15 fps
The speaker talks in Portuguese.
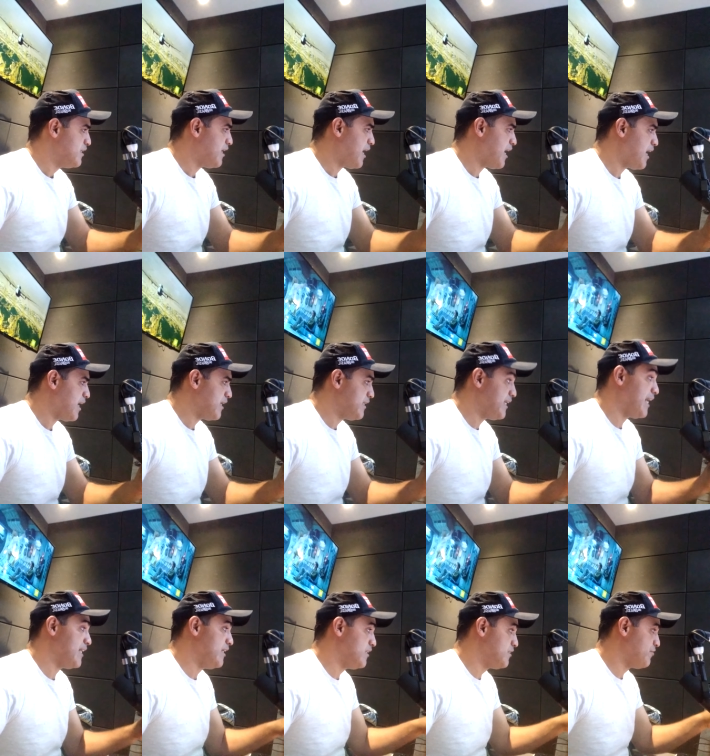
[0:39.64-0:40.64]
Ah, e a
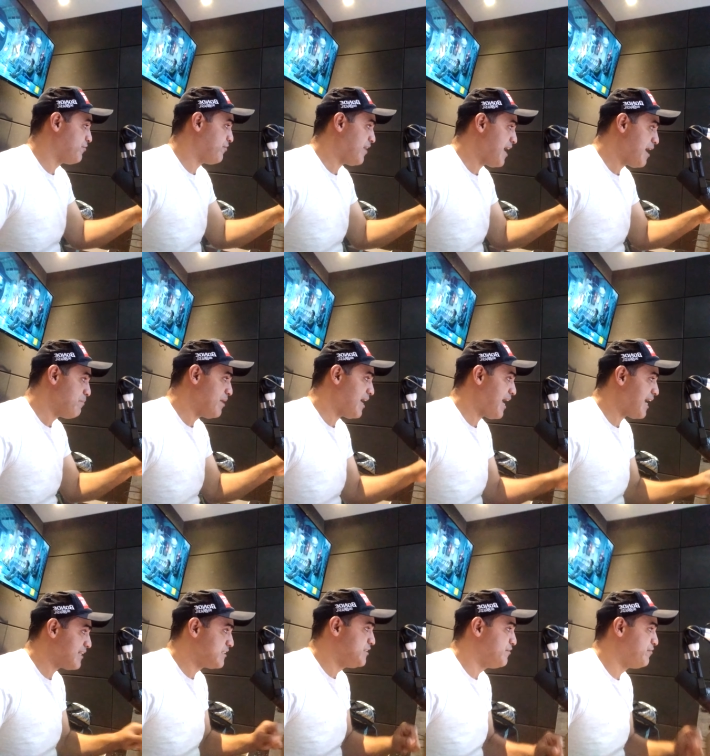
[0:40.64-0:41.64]
Rede Farma
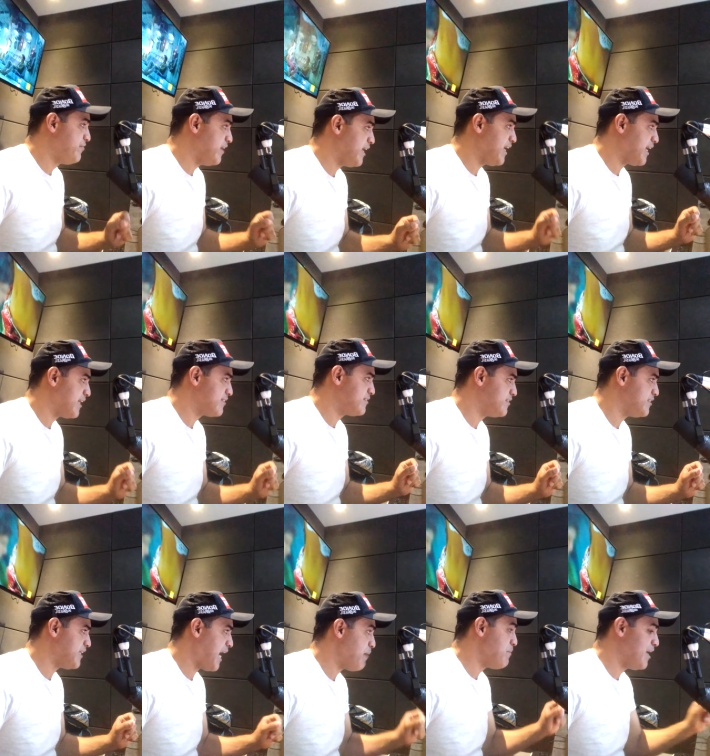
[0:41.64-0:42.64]

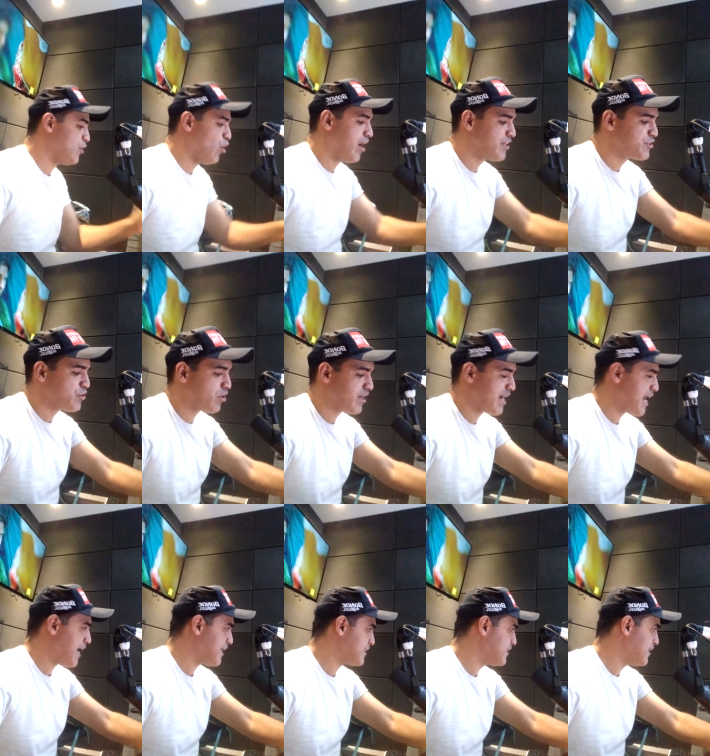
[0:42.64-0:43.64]
adverte: a melhor
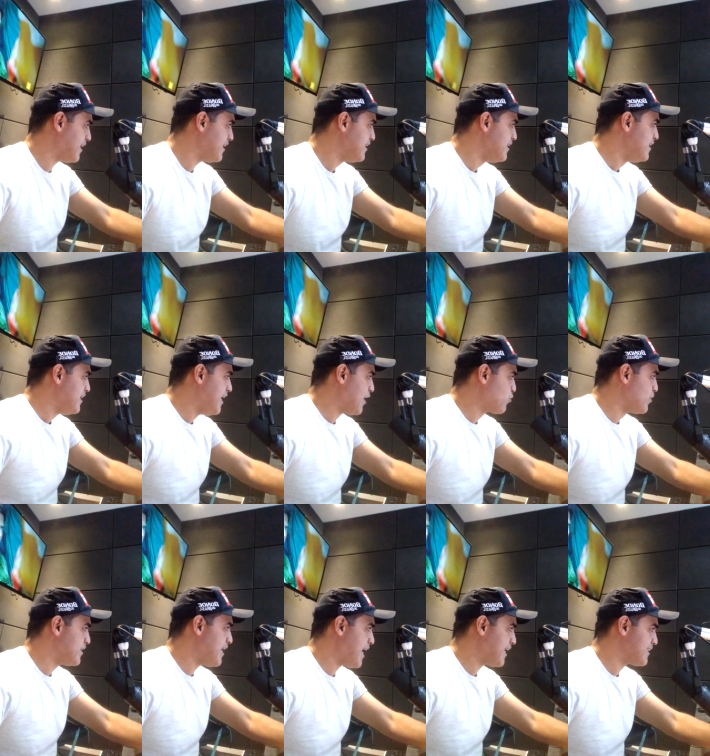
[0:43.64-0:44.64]
jogada é
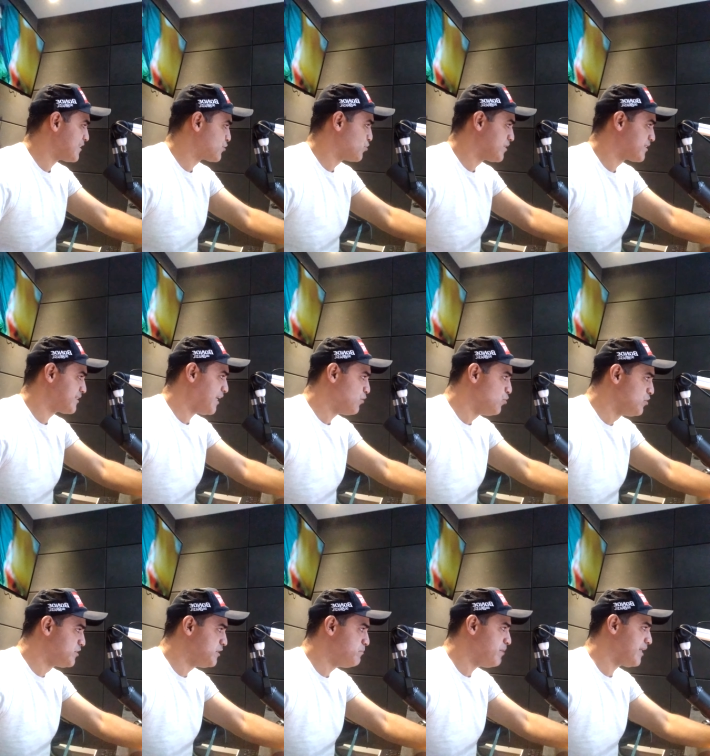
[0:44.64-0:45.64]
cuidar da sua
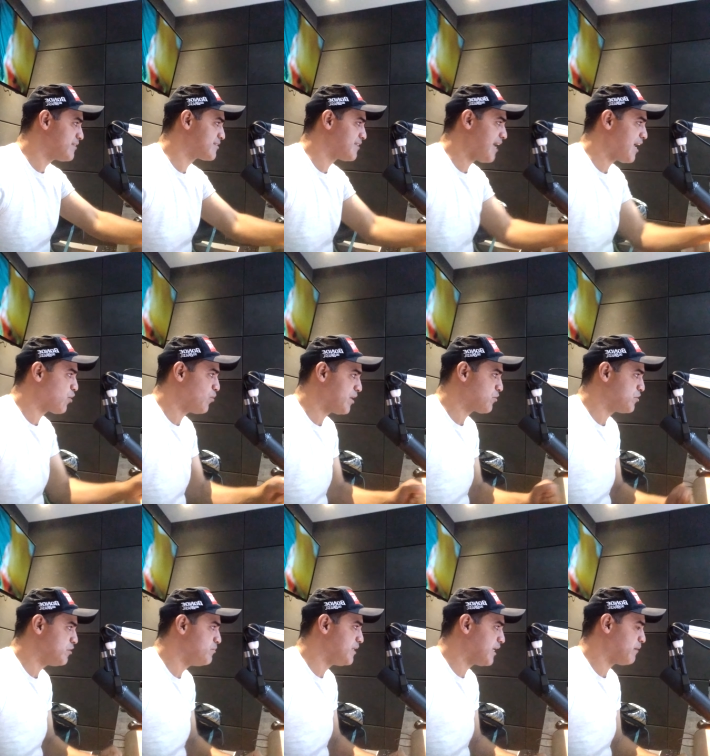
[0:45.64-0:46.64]
saúde e bem-estar com a
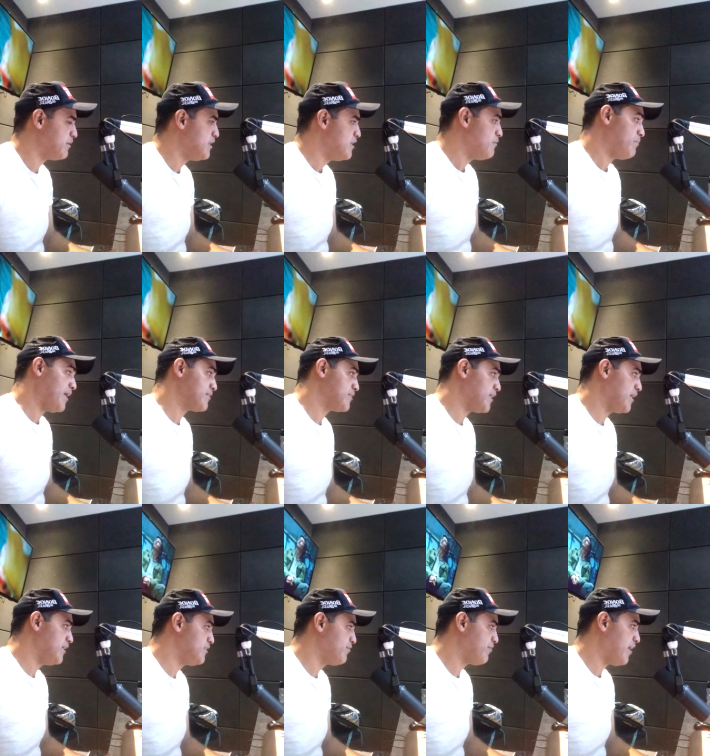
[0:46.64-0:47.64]
economia. Passe na
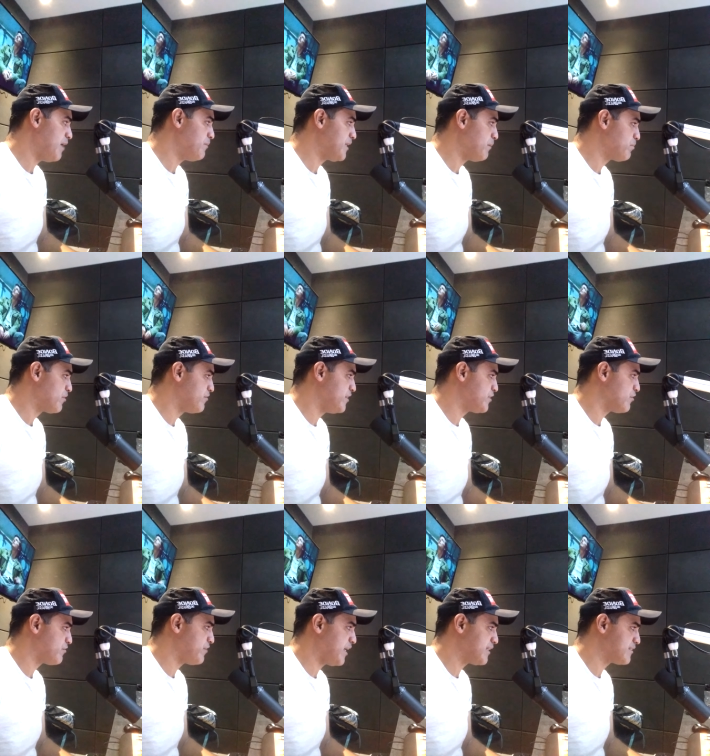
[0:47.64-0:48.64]
Rede Farma e aproveite
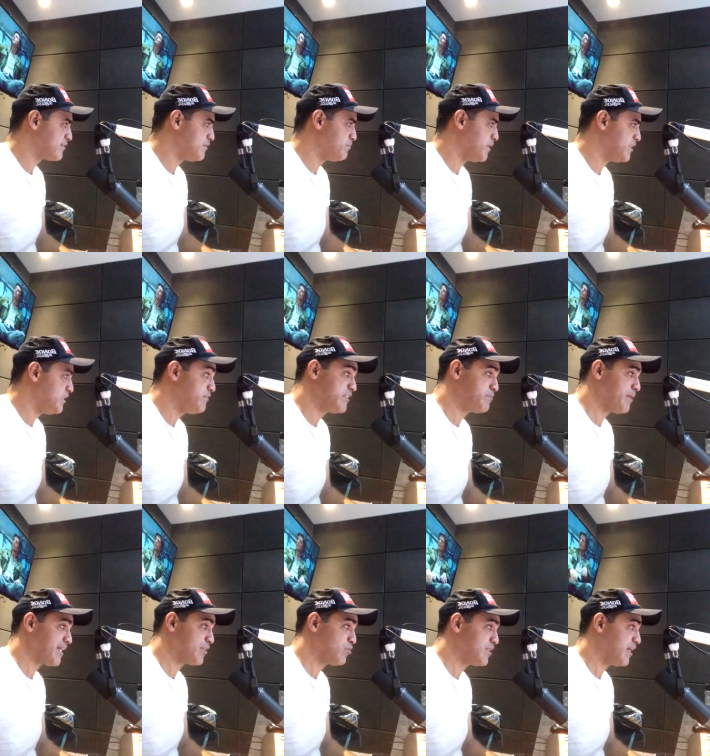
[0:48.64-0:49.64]
ofertas imperdíveis
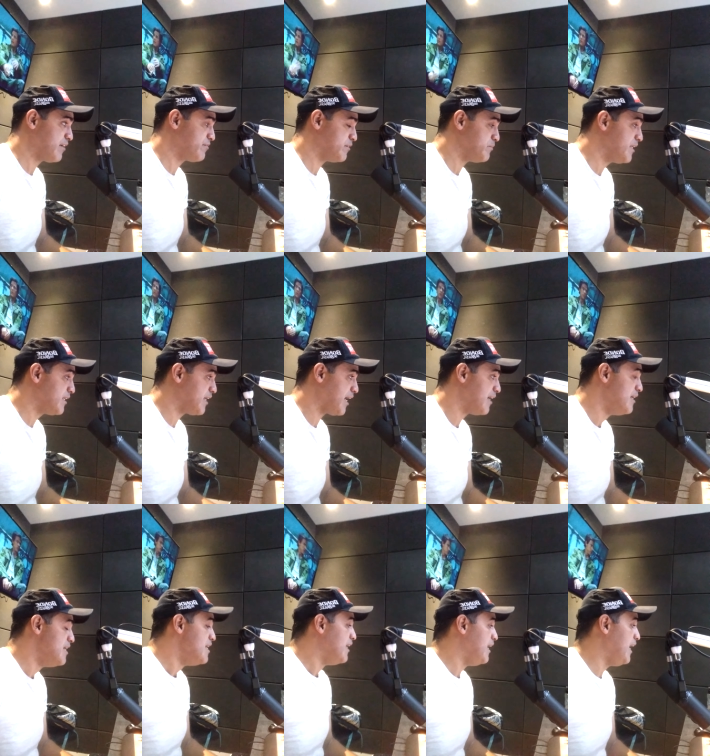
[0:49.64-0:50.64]
para toda a família.
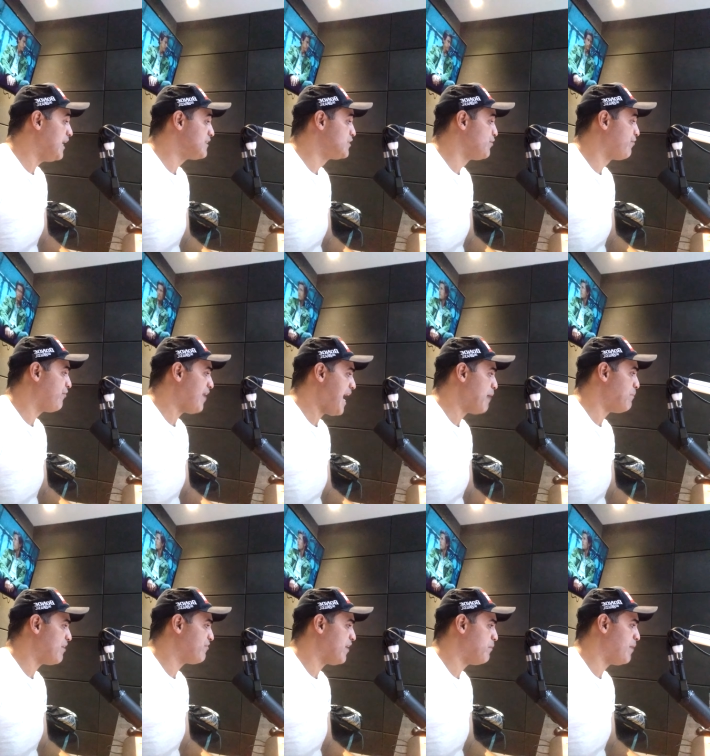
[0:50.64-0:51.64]
Rede
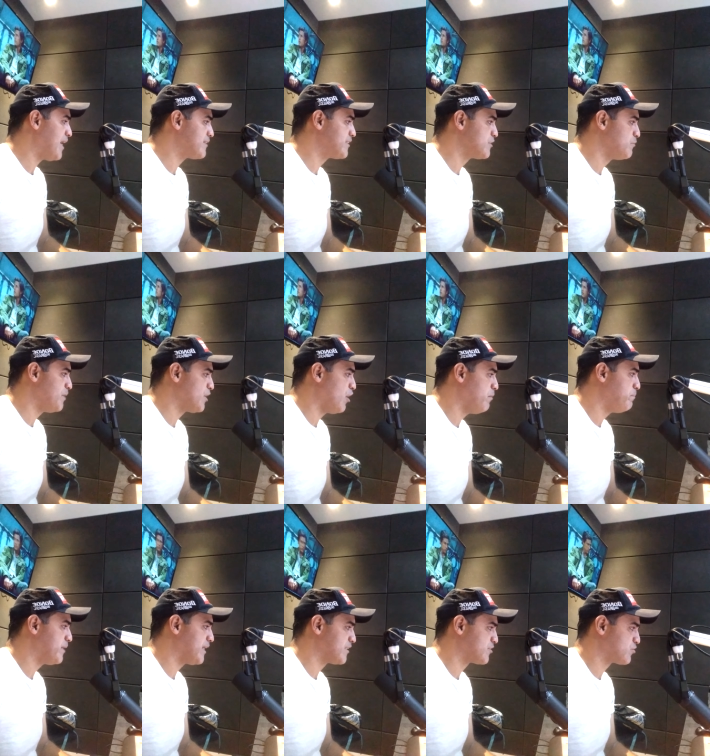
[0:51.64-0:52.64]
Farma, farmácia do menor
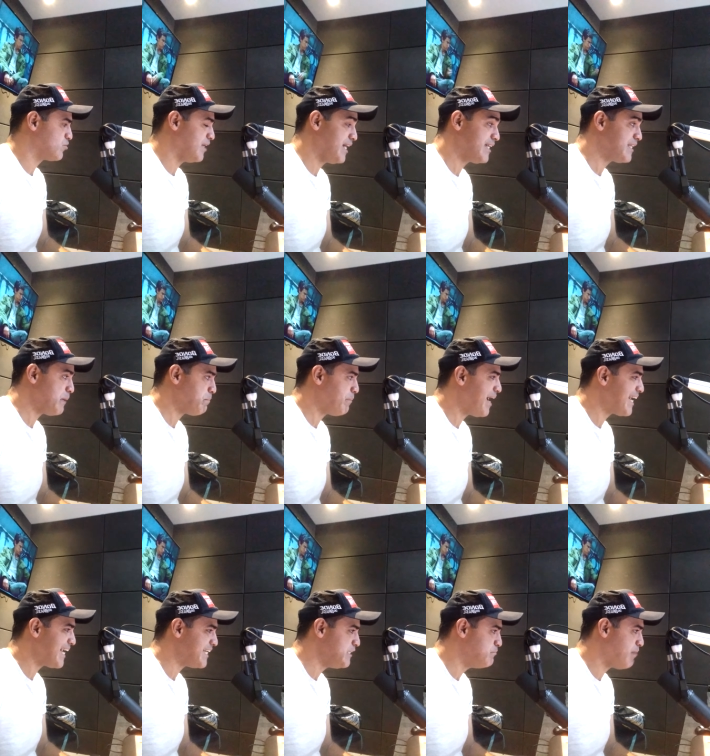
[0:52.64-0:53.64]
preço, é da
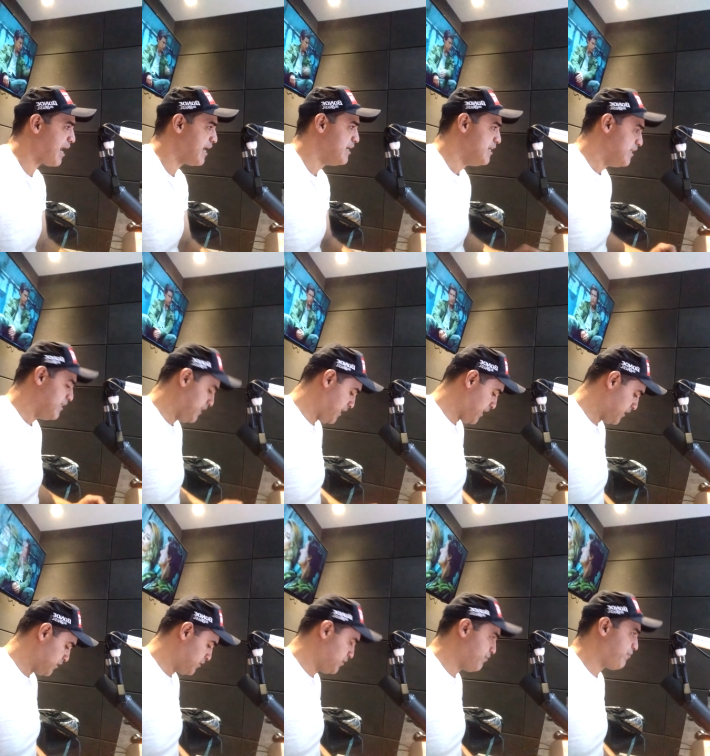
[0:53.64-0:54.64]
Paraíba.
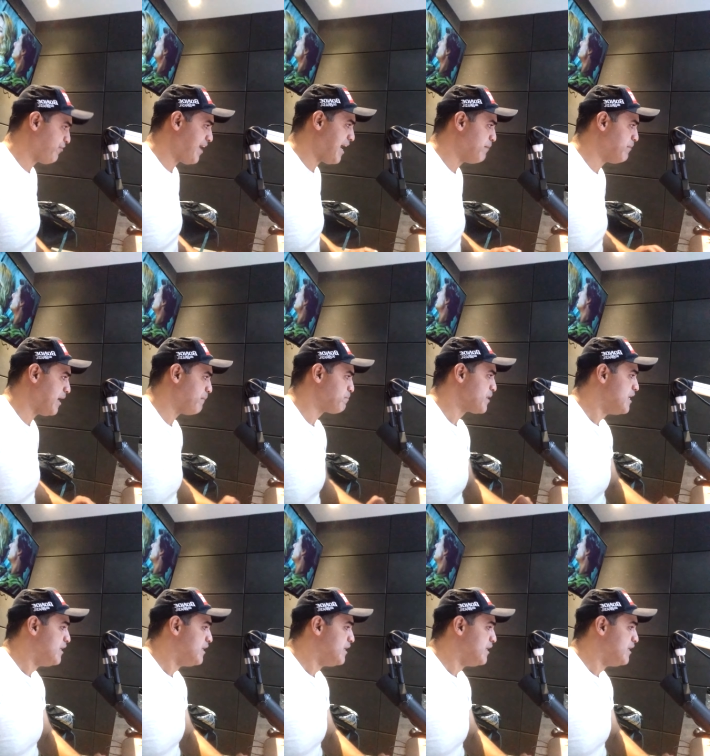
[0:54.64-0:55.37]
Rede Farma.